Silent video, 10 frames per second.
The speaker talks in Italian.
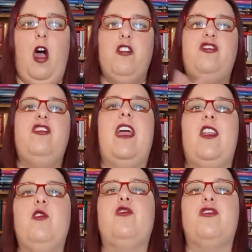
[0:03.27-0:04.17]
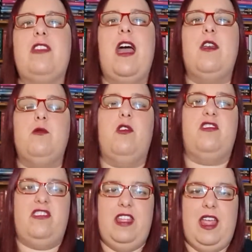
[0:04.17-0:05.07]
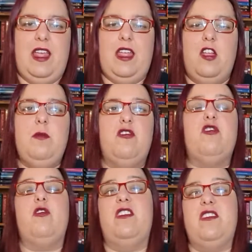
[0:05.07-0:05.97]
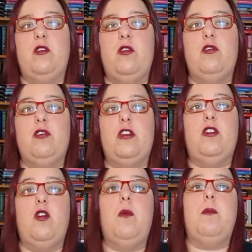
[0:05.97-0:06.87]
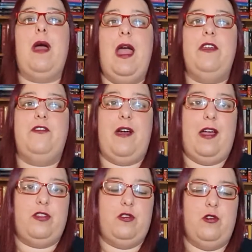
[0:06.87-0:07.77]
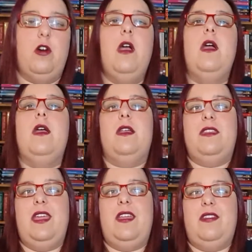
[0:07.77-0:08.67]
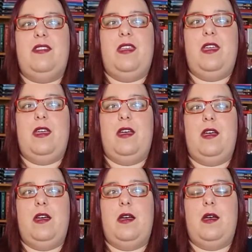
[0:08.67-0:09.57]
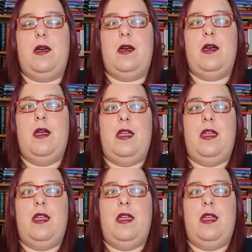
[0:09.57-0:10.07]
Oggi è lo Star Wars Day io mi sono resa conto che non ho mai fatto niente eh,